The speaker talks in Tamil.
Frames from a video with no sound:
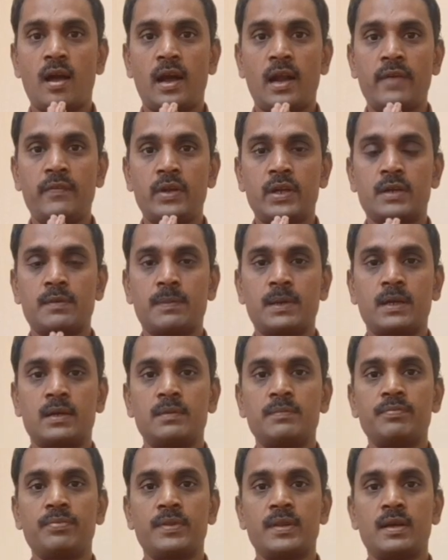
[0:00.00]
அனைவருக்கும்
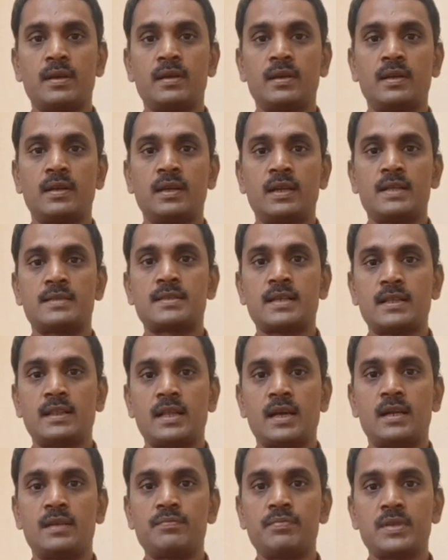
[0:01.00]
வணக்கம் நான்
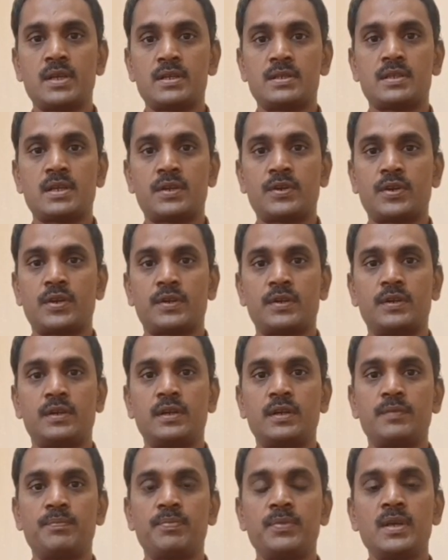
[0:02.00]
சந்தானம் சார்ட்டோட
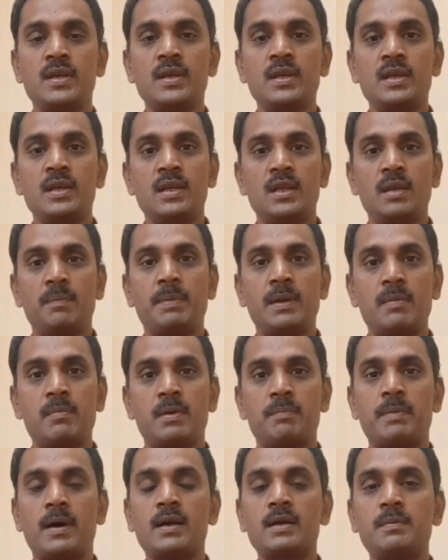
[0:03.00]
பண்ணுறேன் இப்போ
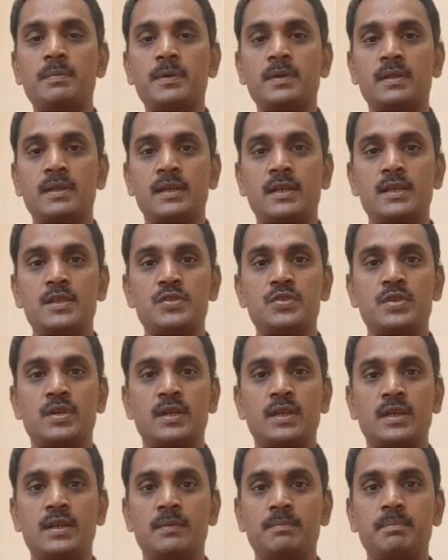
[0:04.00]
நம்ம பார்க்க போகிறது என்னென்னு
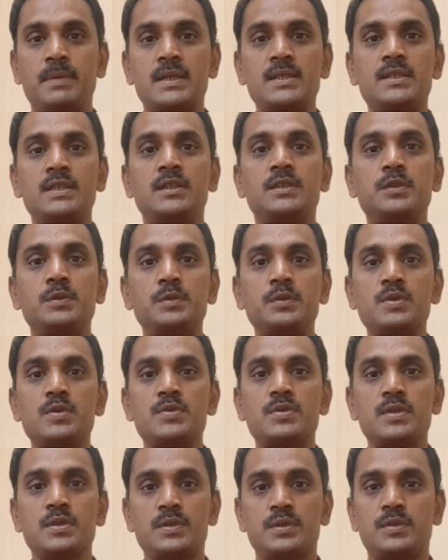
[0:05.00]
சொல்லுங்கள் பட்ஜெட் டூ
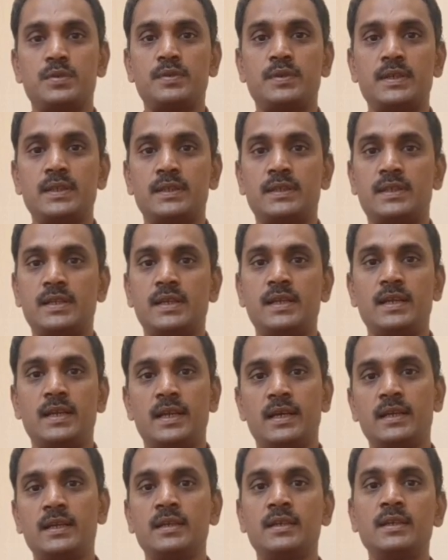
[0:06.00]
தௌசண்ட் டுவெண்ட்டி
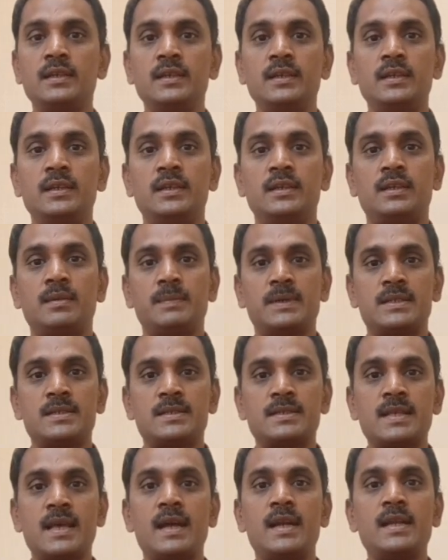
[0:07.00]
த்ரீல நமக்கு
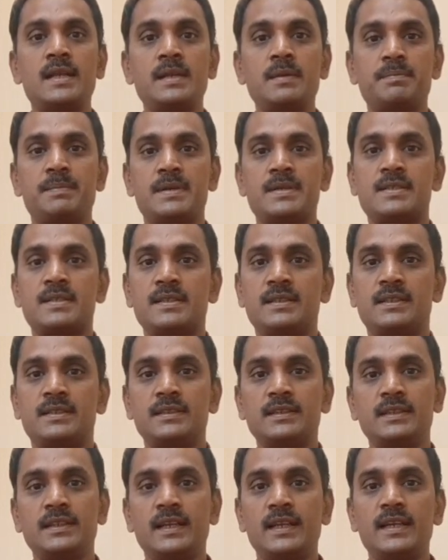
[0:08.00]
சேலரி
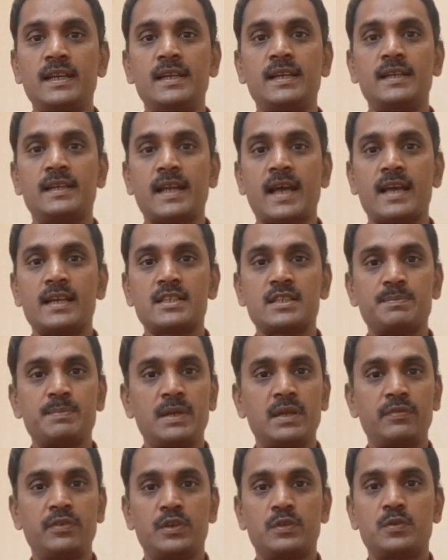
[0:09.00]
பர்சனுக்கு என்னென்ன டேக்ஸ்
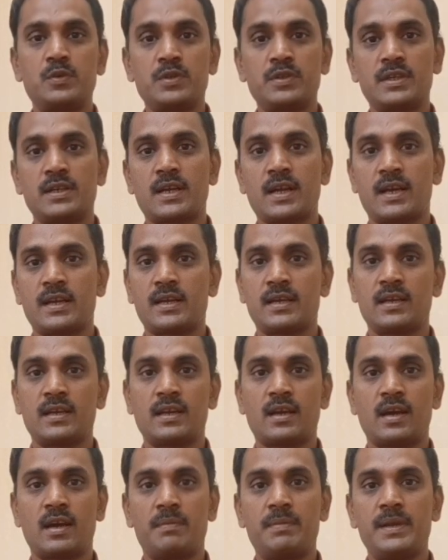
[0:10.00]
பெனிஃபிட் கொடுத்துருக்காங்க
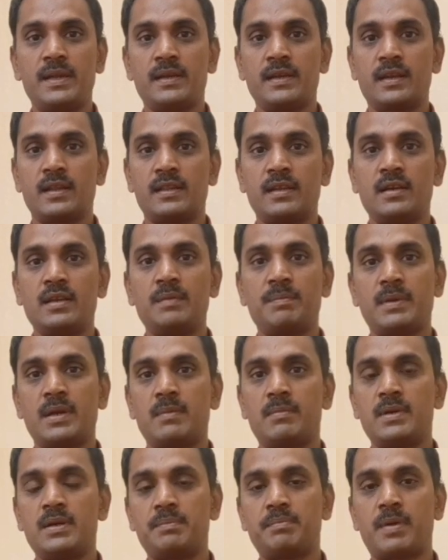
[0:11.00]
அப்படிங்கிறது தான் இப்போ
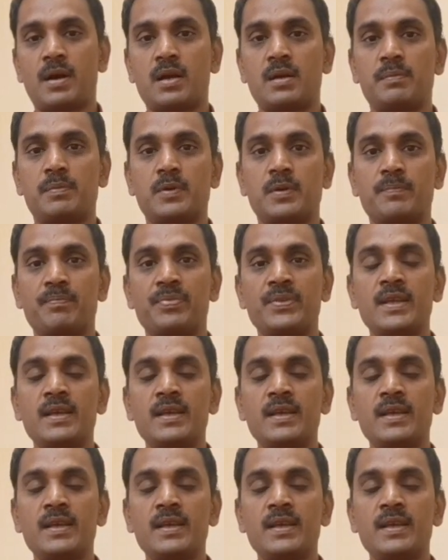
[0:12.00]
நம்ம பார்க்க போகிறோம்